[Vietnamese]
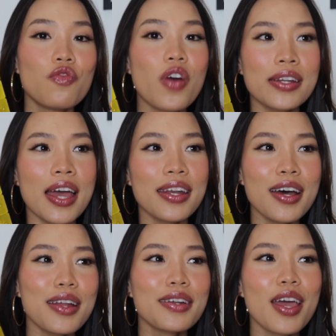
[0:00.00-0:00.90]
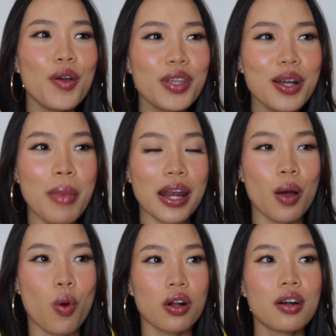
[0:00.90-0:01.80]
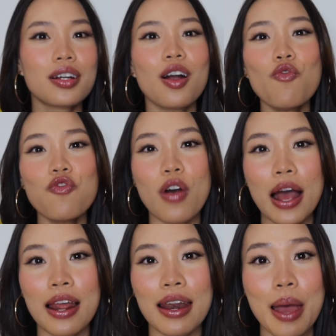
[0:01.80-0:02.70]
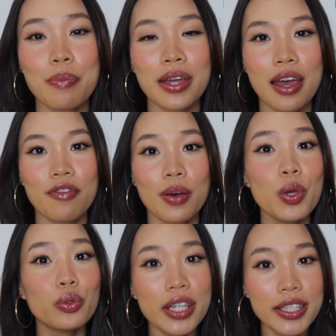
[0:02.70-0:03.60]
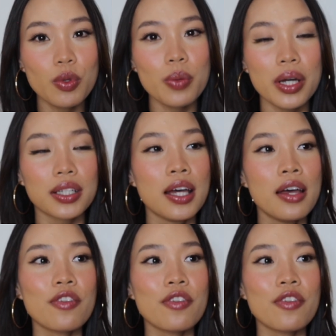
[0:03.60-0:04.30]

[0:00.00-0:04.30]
vậy nên á nếu như bạn là một người không phải là làm nghề về beauty giống như mình